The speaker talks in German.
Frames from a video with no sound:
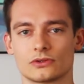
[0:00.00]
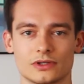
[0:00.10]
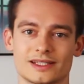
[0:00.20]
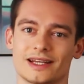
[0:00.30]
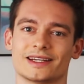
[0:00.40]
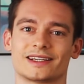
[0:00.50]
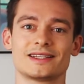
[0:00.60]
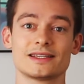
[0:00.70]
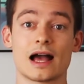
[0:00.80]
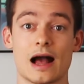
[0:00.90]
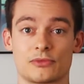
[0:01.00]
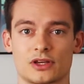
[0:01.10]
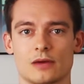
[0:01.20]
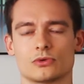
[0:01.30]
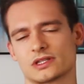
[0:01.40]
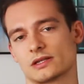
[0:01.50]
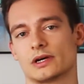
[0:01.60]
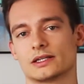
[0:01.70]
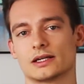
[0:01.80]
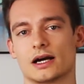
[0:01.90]
Dort ist ja eine riesige
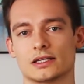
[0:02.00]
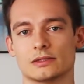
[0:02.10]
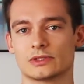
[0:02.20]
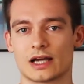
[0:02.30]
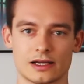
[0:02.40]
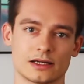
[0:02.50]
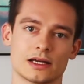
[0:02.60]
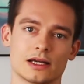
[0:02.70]
Abtreibungsdebatte gerade im Gange.